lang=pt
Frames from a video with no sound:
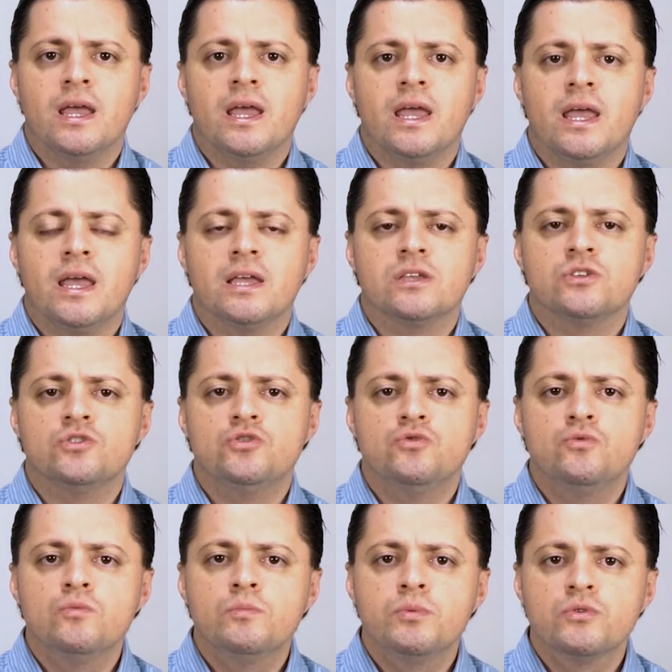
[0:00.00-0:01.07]
é de
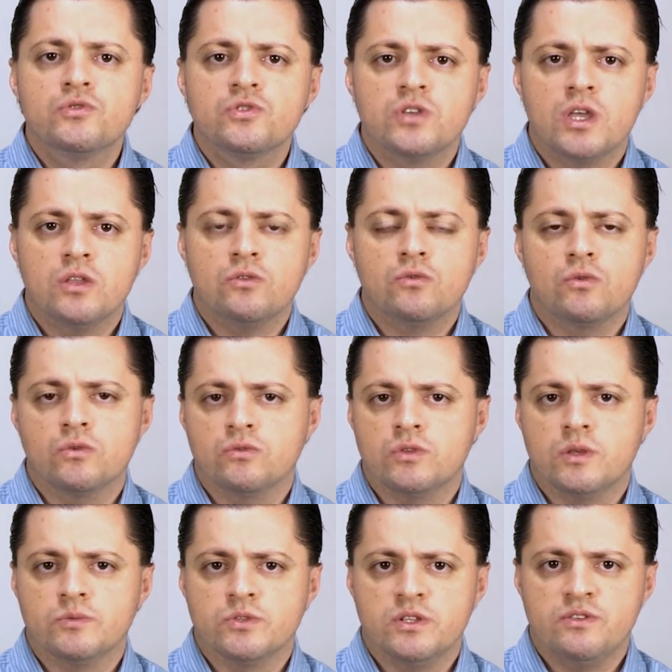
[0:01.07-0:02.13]
1% quando
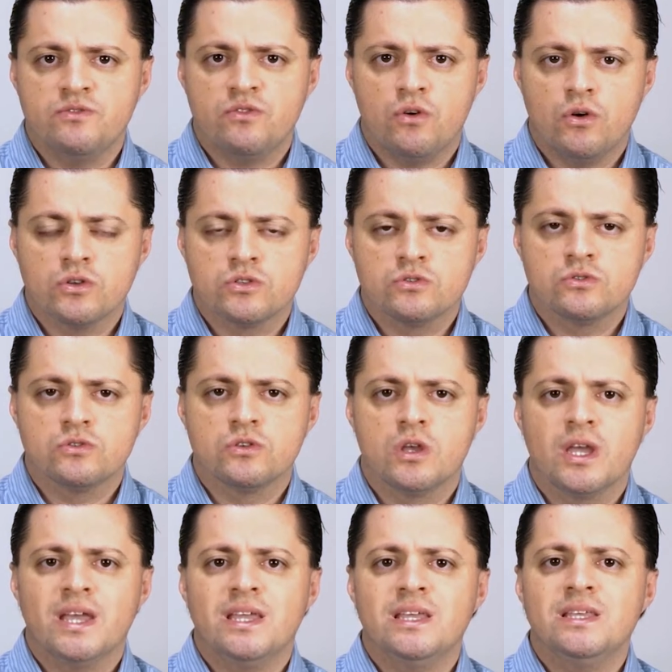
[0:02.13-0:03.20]
temos linfócitos
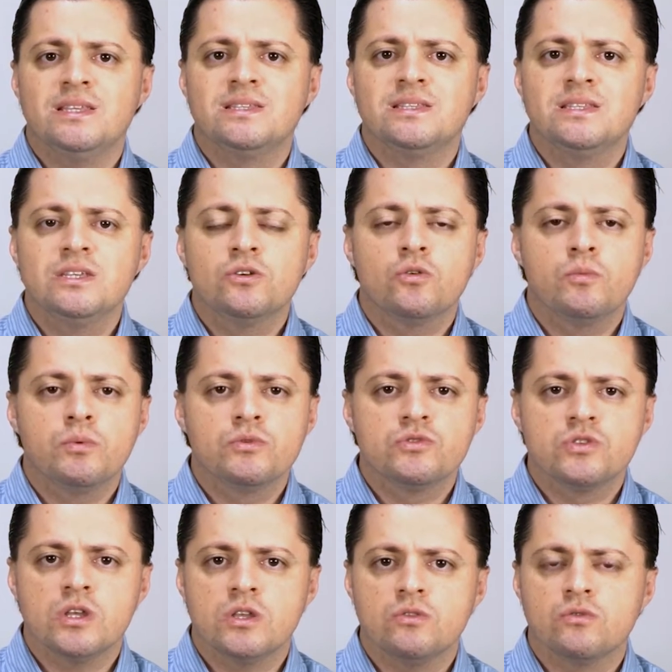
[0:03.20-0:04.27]
e
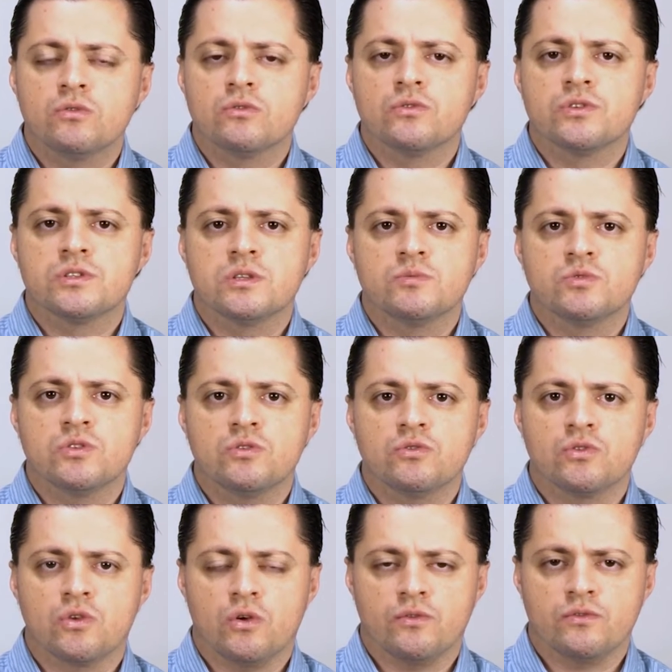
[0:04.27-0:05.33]
5% quando nós temos
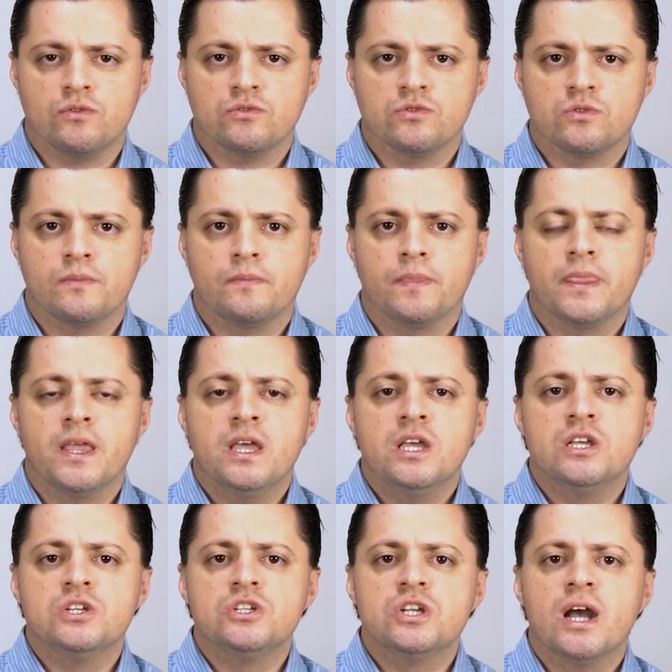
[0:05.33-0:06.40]
neutrófilos.
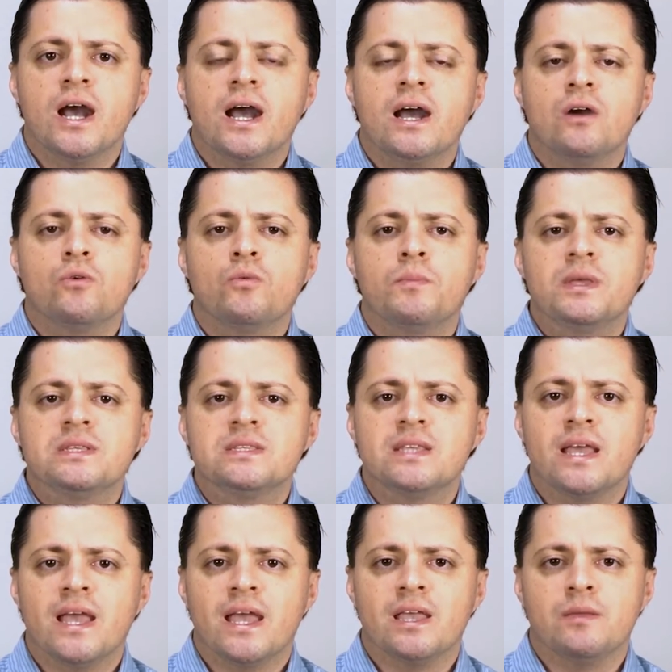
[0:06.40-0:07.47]
Já o
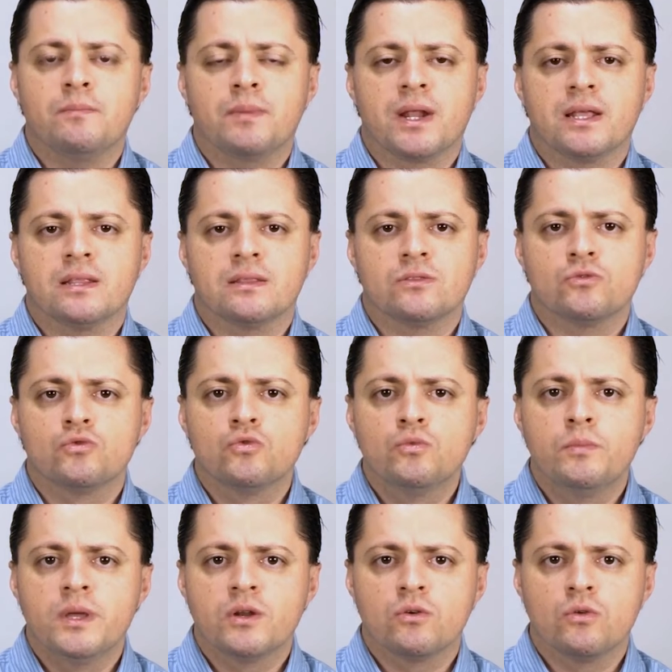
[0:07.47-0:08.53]
PCR para
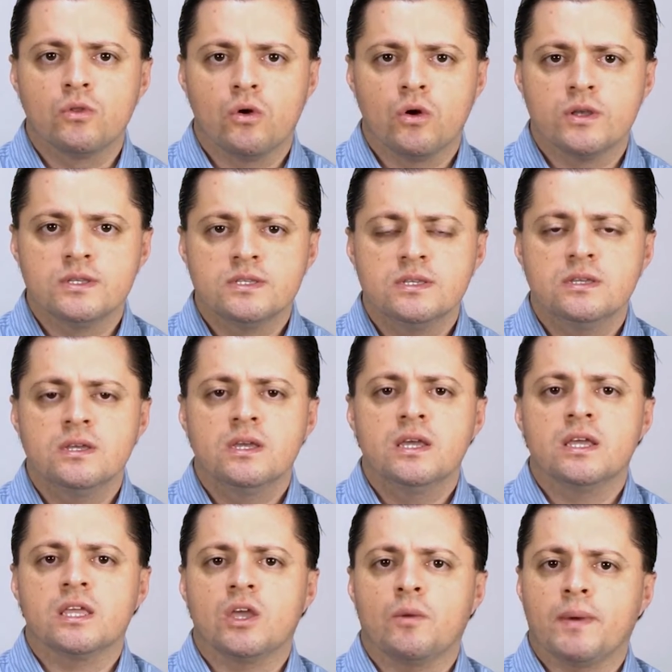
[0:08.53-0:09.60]
tuberculose,
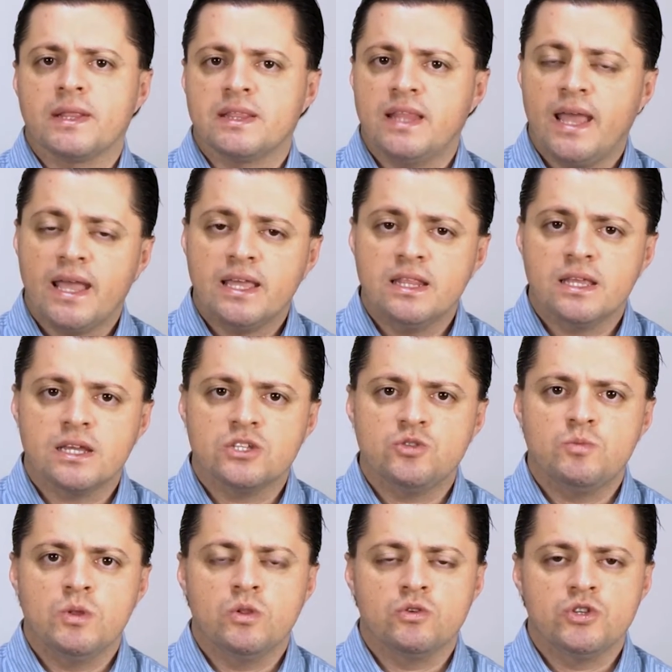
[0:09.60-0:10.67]
que é uma técnica
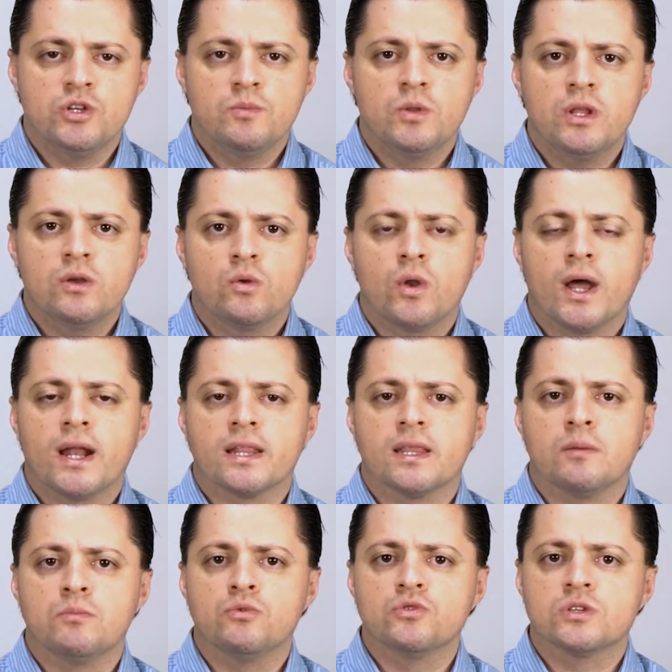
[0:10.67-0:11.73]
de biologia molecular
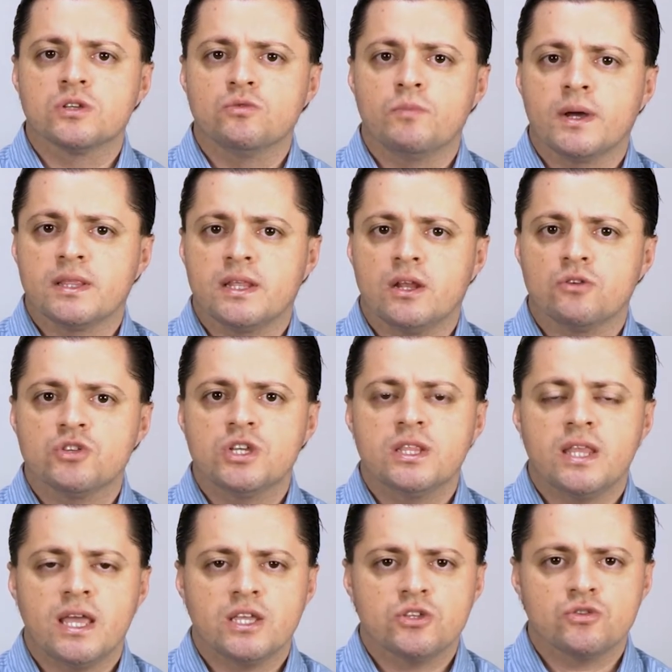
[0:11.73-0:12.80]
na busca do material
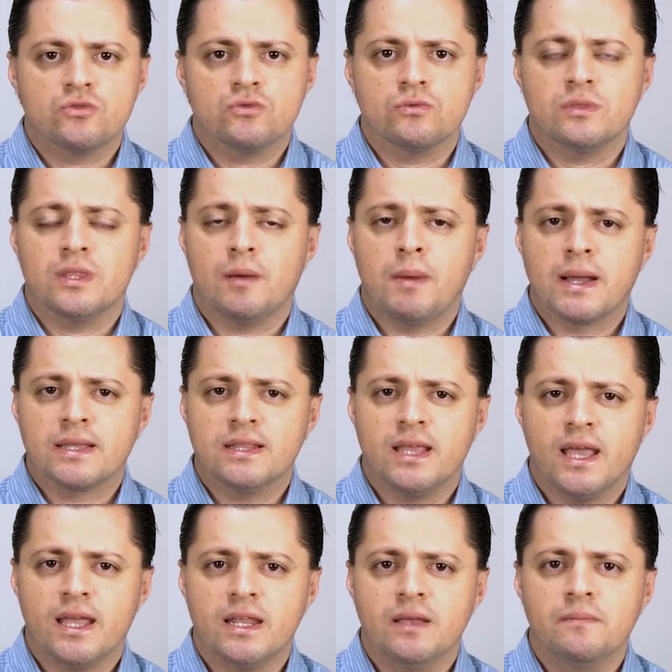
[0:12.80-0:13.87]
genético da
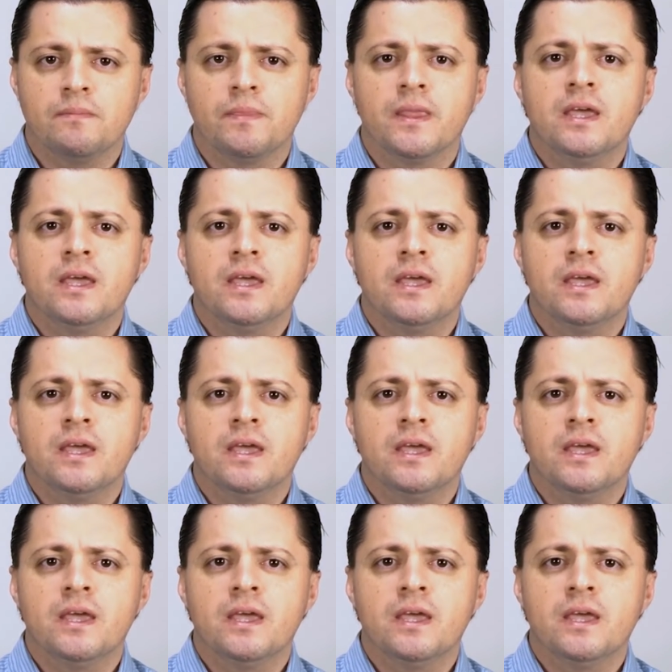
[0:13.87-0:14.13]
bactéria,